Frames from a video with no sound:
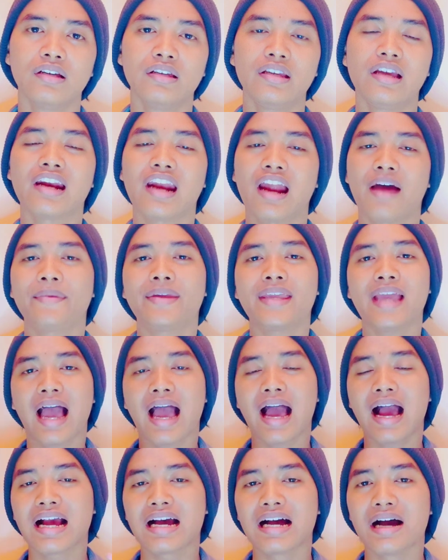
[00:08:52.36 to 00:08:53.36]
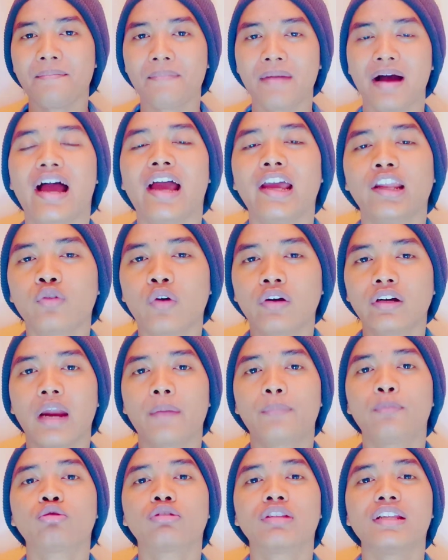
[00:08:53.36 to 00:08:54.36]
yang namanya agama itu
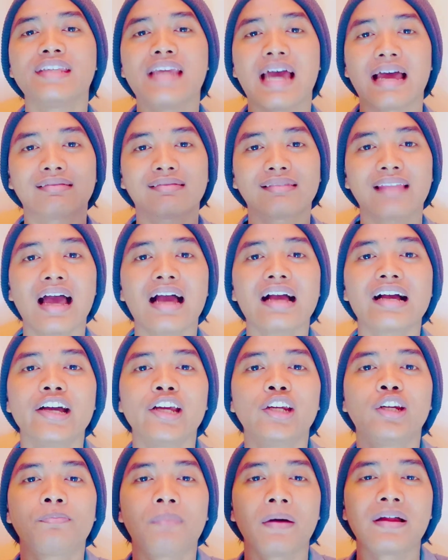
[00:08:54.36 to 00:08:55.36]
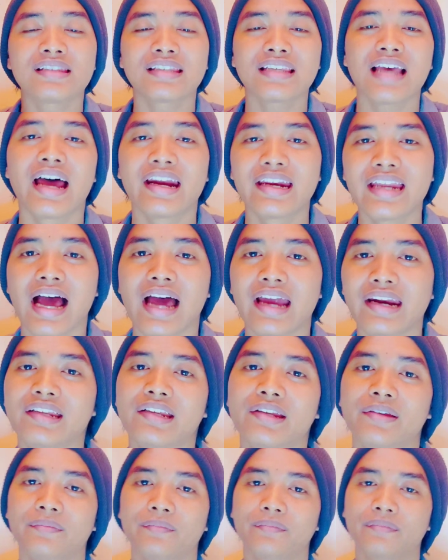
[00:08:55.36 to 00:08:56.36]
adalah bukti nyata kehidupan sehari-hari